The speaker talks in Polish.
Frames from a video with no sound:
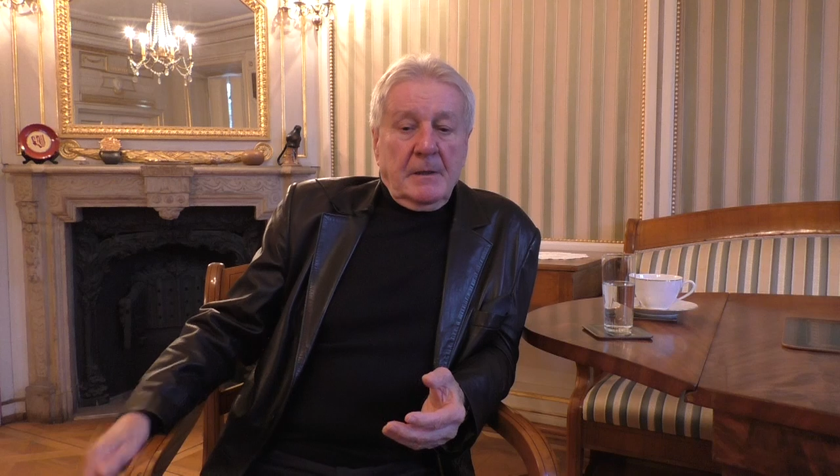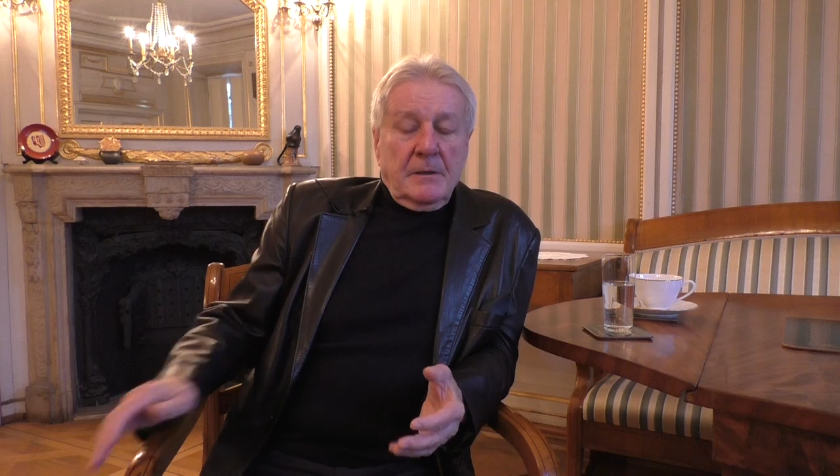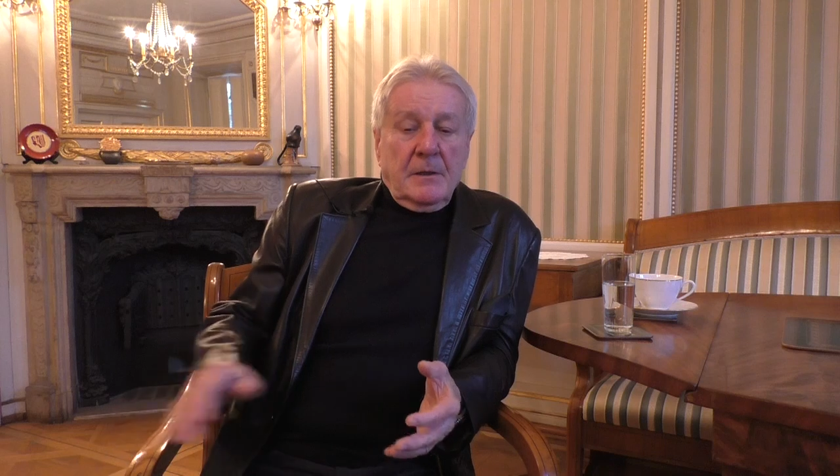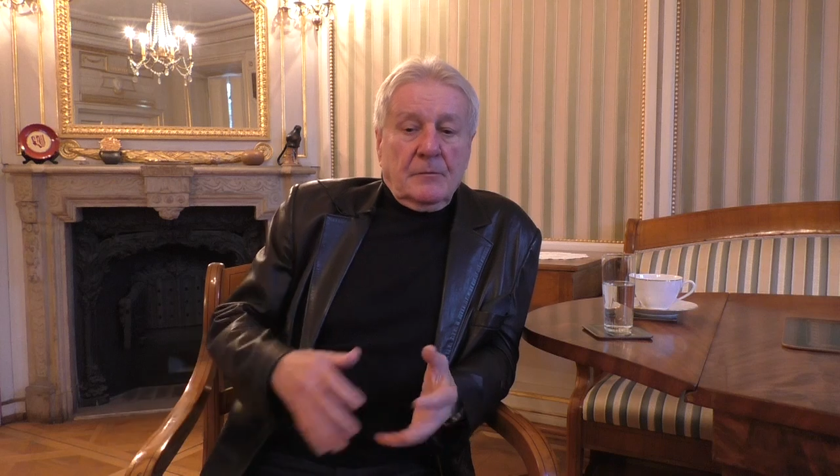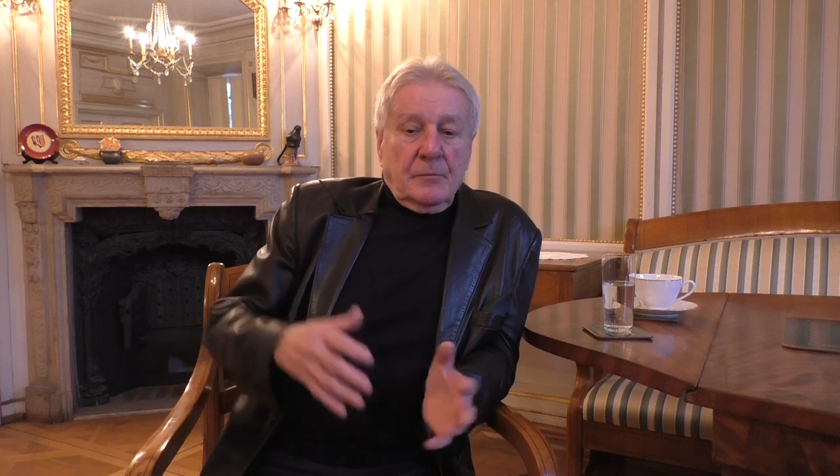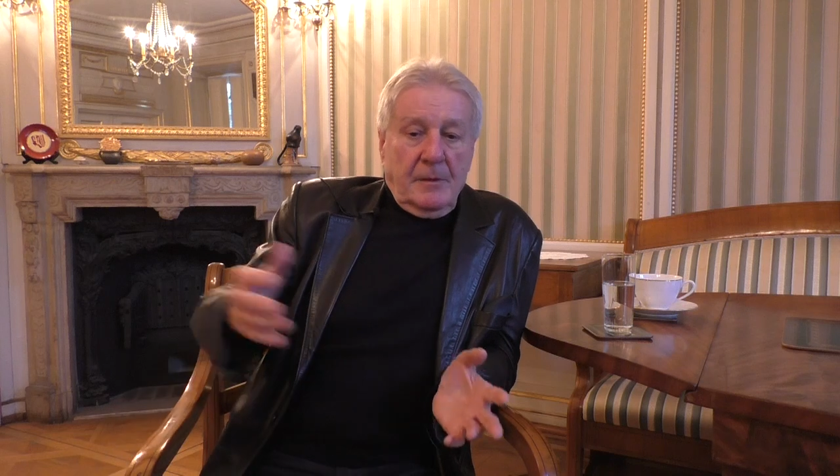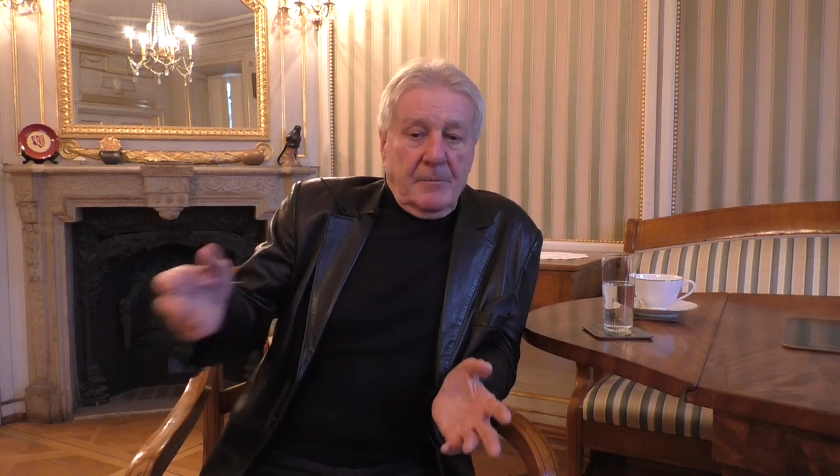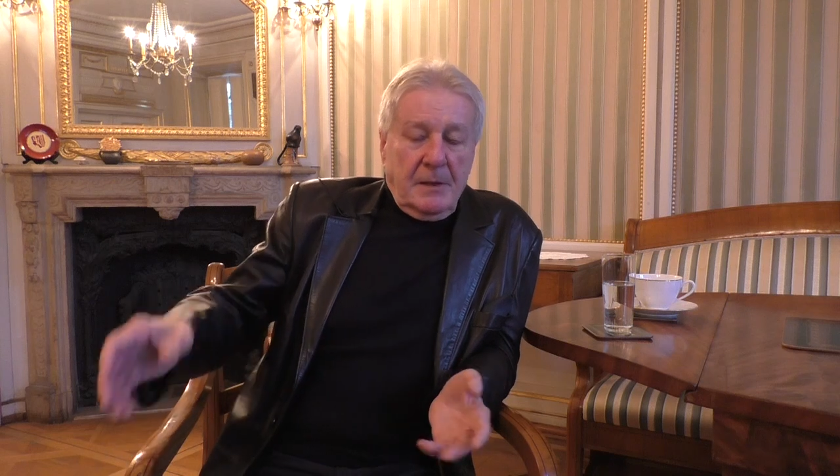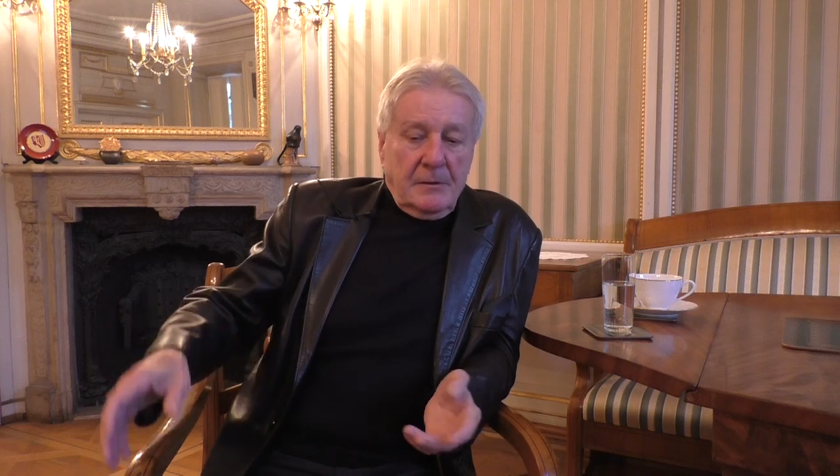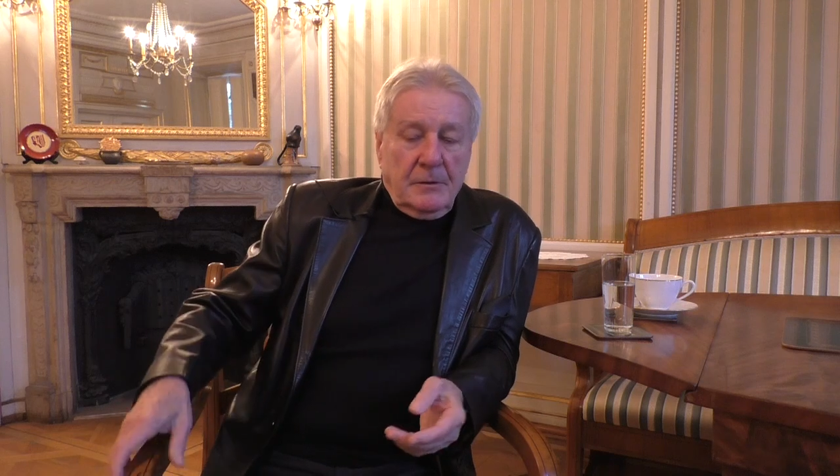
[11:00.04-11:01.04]
Niektóre
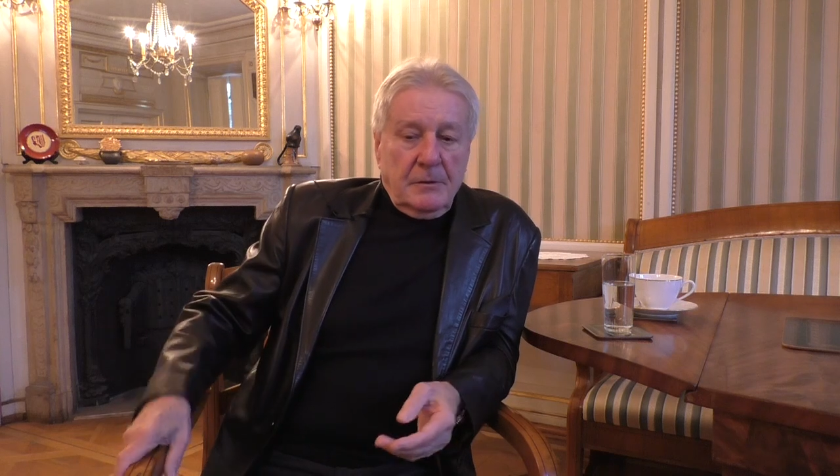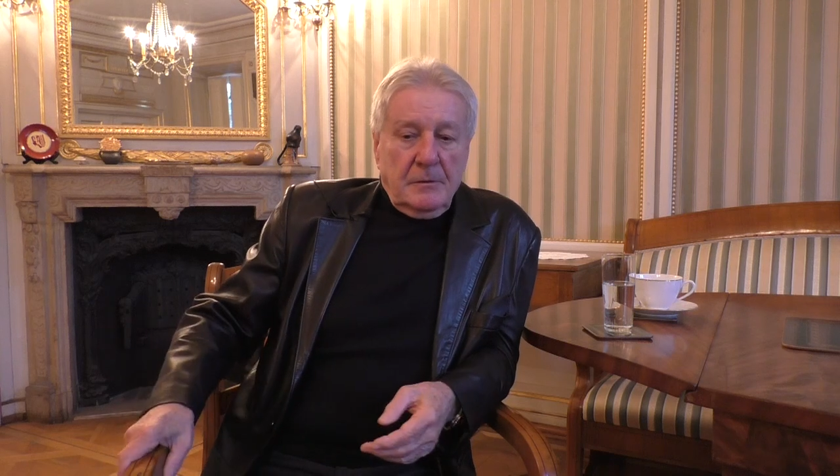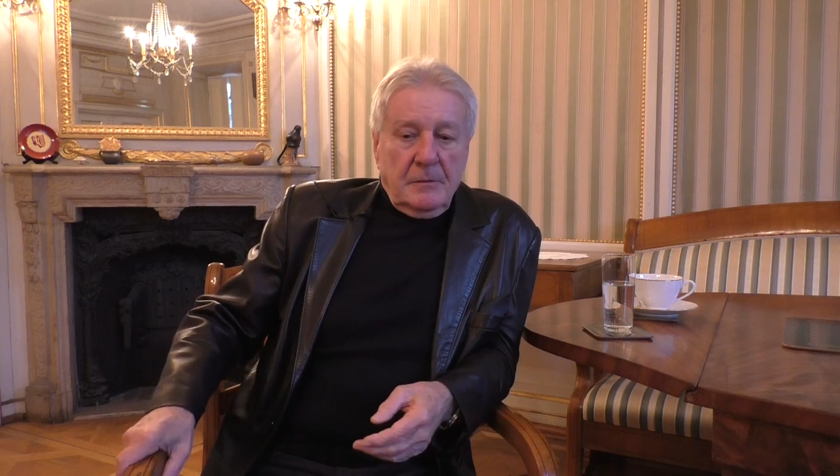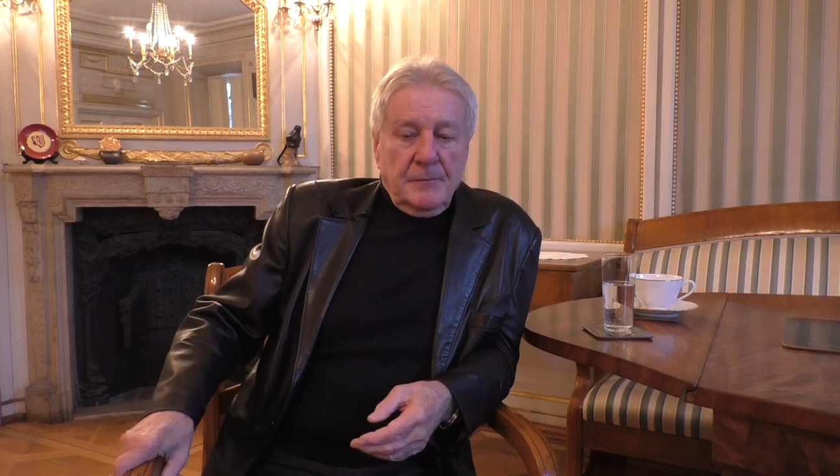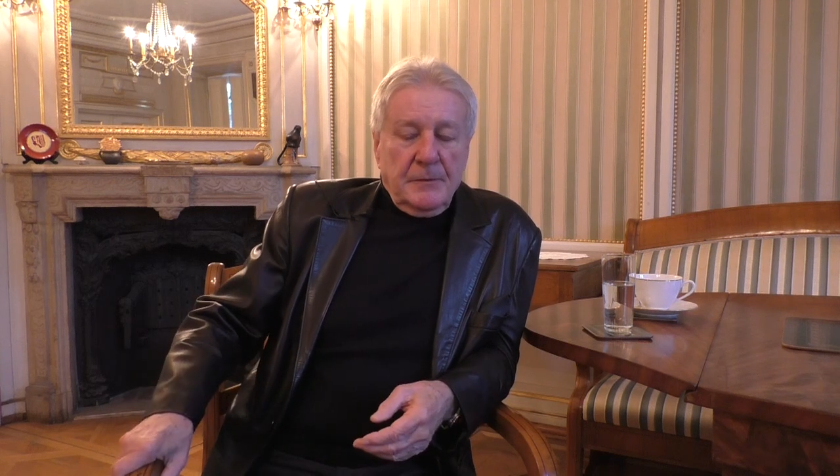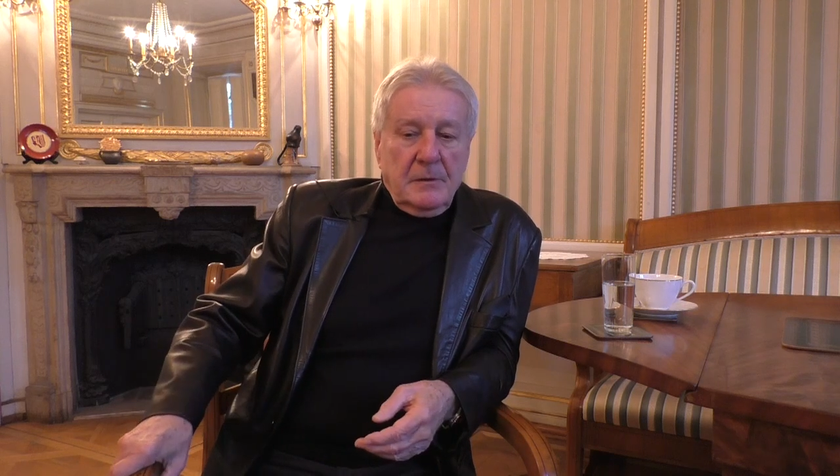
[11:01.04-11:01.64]
bardzo